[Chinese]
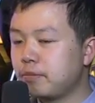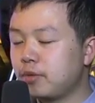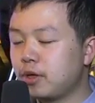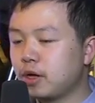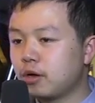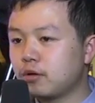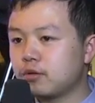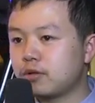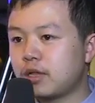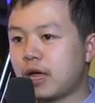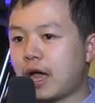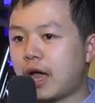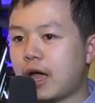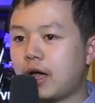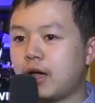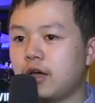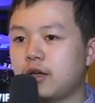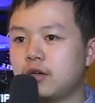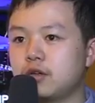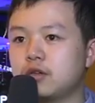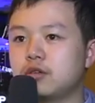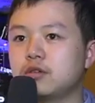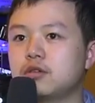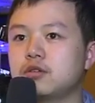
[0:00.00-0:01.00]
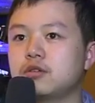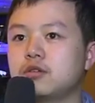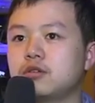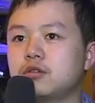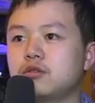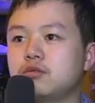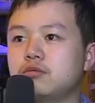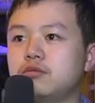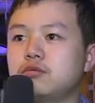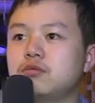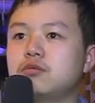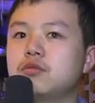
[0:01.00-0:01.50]
表达，
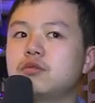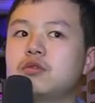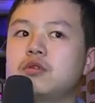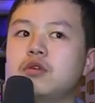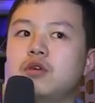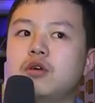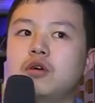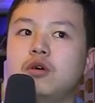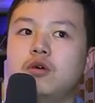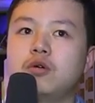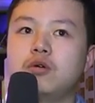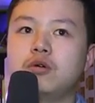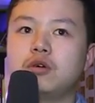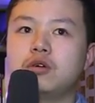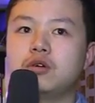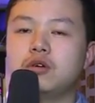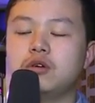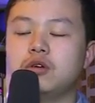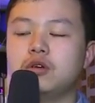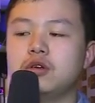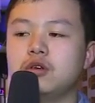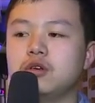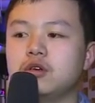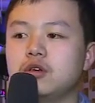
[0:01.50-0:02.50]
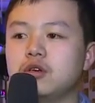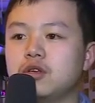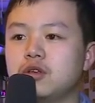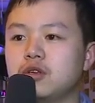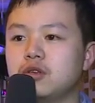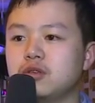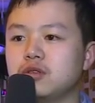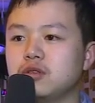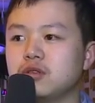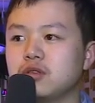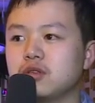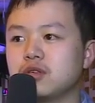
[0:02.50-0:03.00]
我个人可
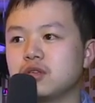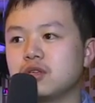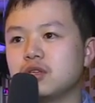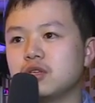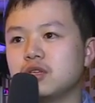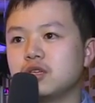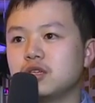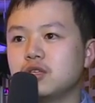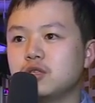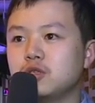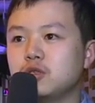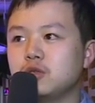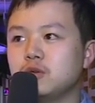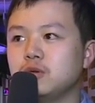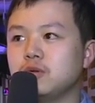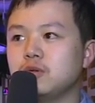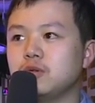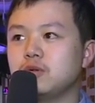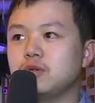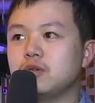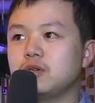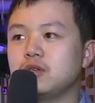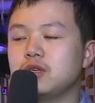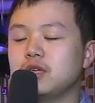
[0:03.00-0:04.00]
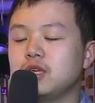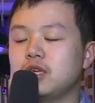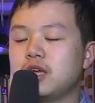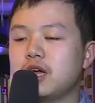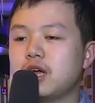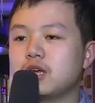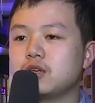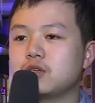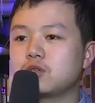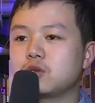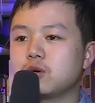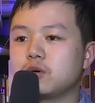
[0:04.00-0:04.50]
能就一
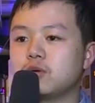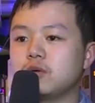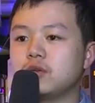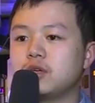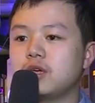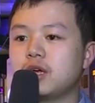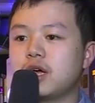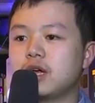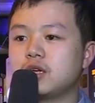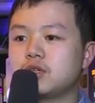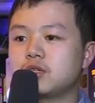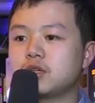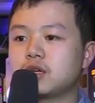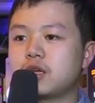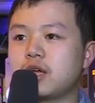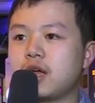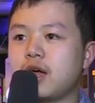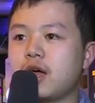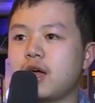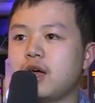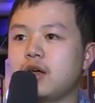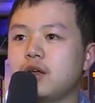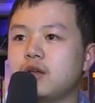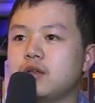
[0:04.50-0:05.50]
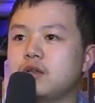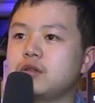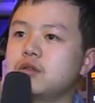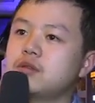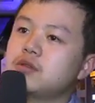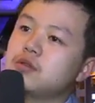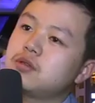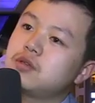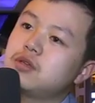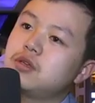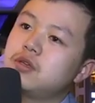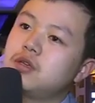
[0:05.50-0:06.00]
开始从一开始看，
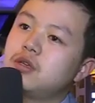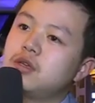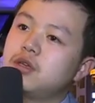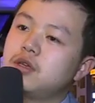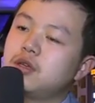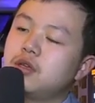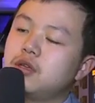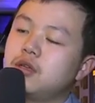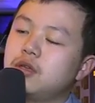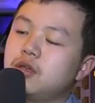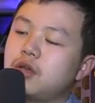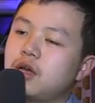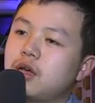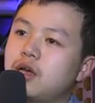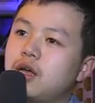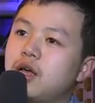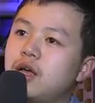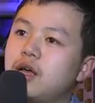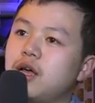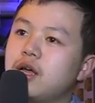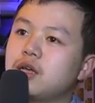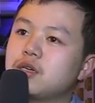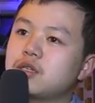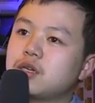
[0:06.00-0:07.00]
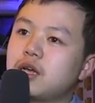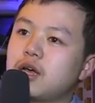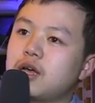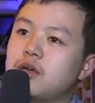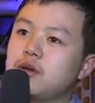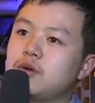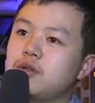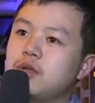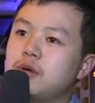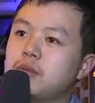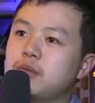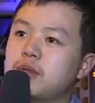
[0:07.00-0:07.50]
刚开始还
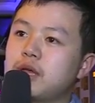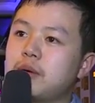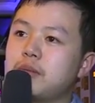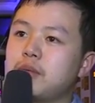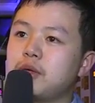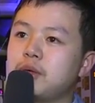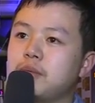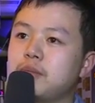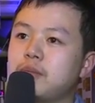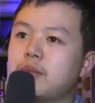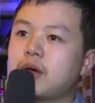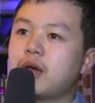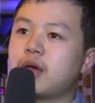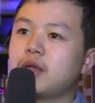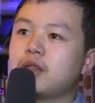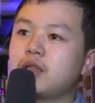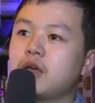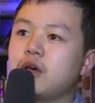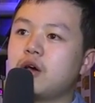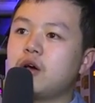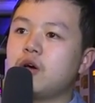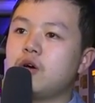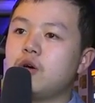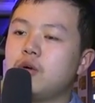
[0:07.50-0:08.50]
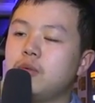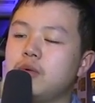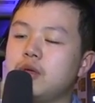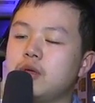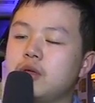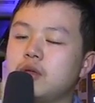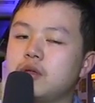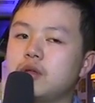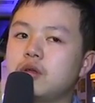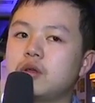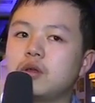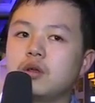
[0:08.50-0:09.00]
有点不太明白，到后
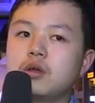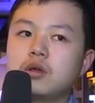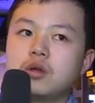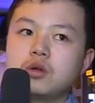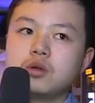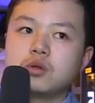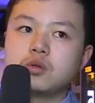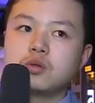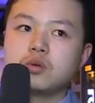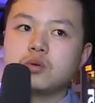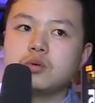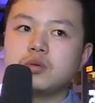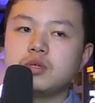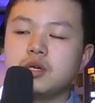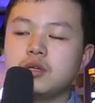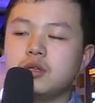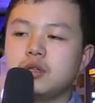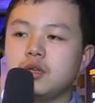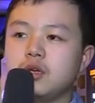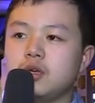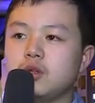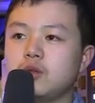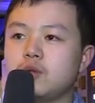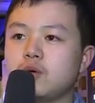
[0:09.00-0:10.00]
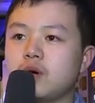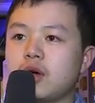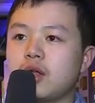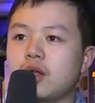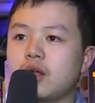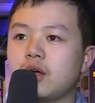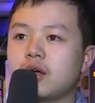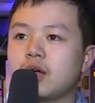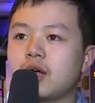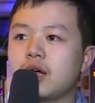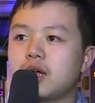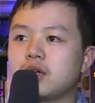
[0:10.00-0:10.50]
面中间那一段
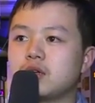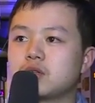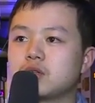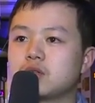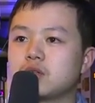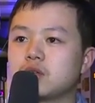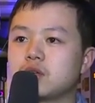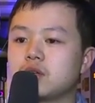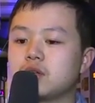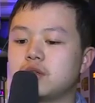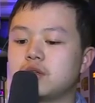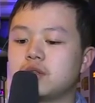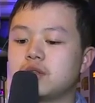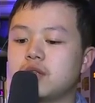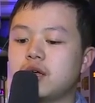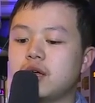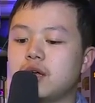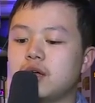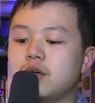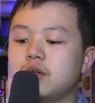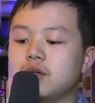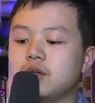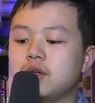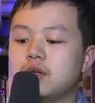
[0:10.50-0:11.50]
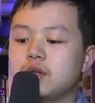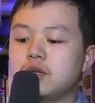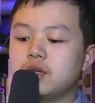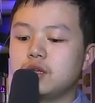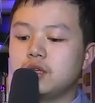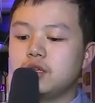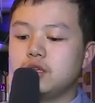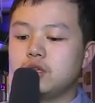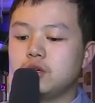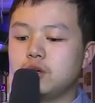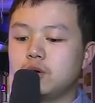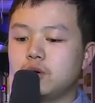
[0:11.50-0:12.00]
了，开始可能他
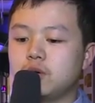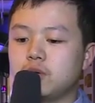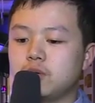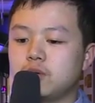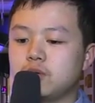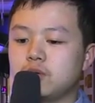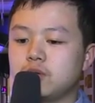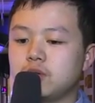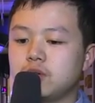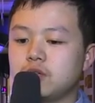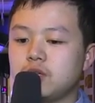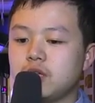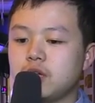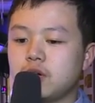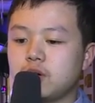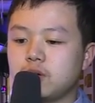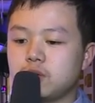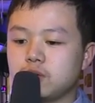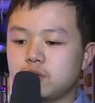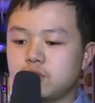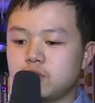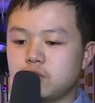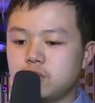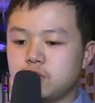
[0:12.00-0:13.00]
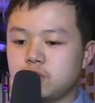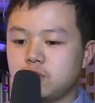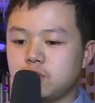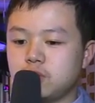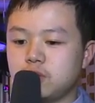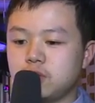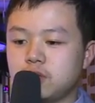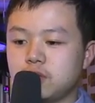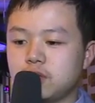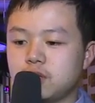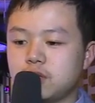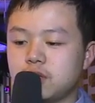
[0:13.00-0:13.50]
有要
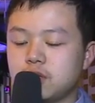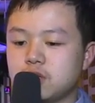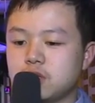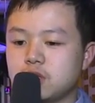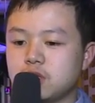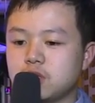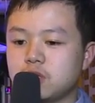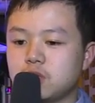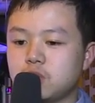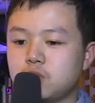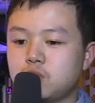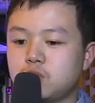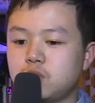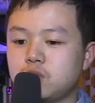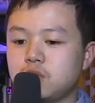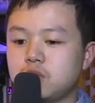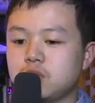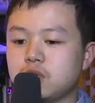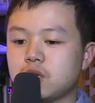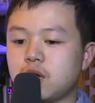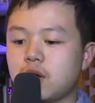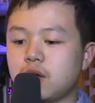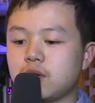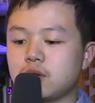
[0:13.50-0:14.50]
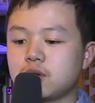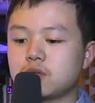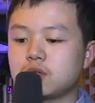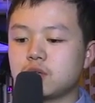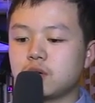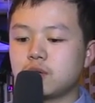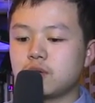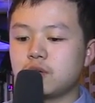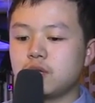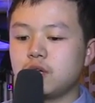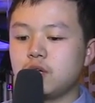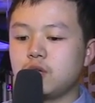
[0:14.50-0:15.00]
去可能寻找的时
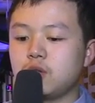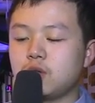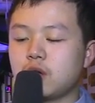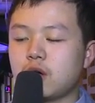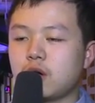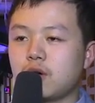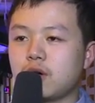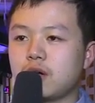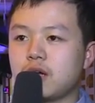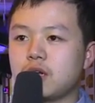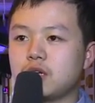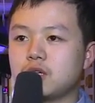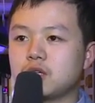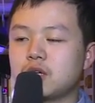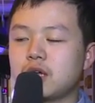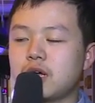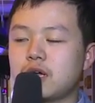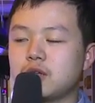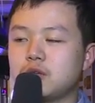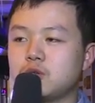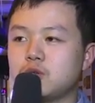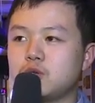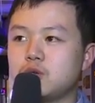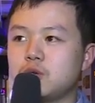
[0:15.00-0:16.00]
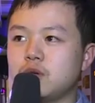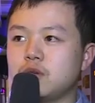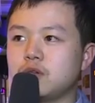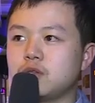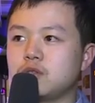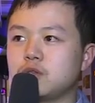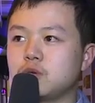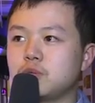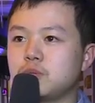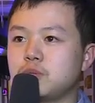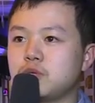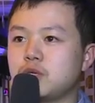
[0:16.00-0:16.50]
候那一段，我开始感觉
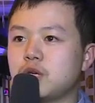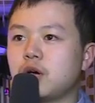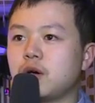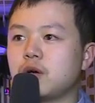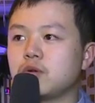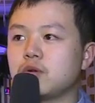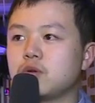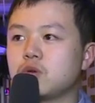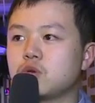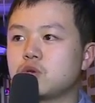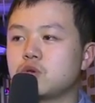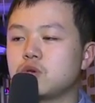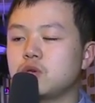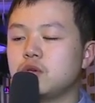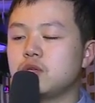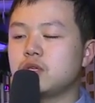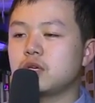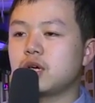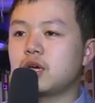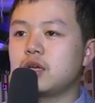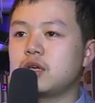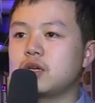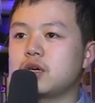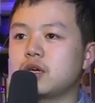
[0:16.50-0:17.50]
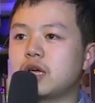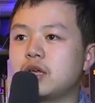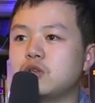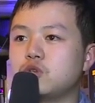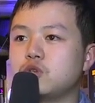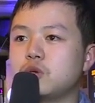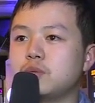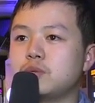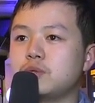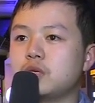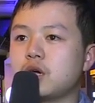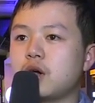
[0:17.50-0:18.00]
就比较顺畅，也感
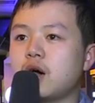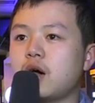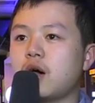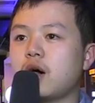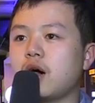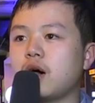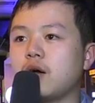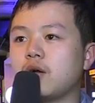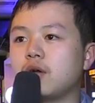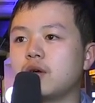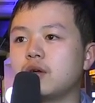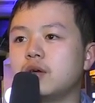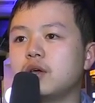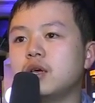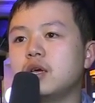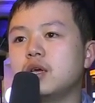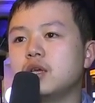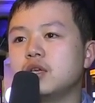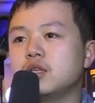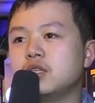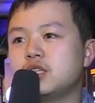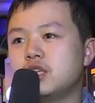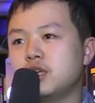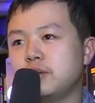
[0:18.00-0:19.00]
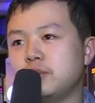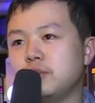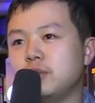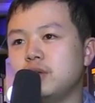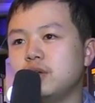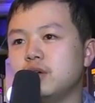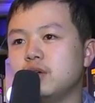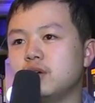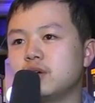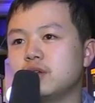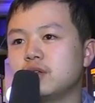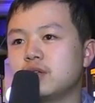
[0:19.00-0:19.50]
觉比较好了。前
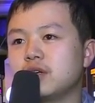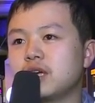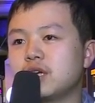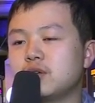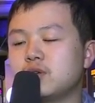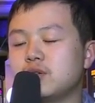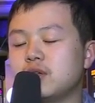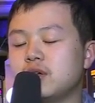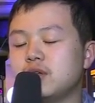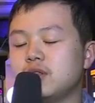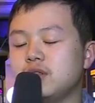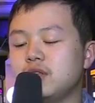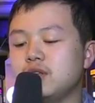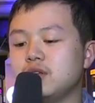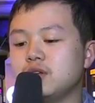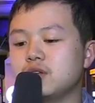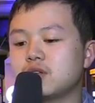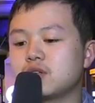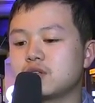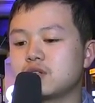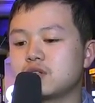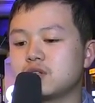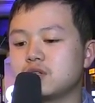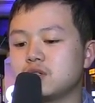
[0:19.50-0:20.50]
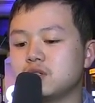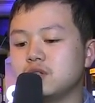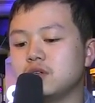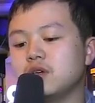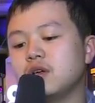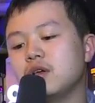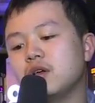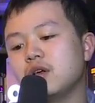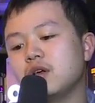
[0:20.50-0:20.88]
面可能感觉他念诗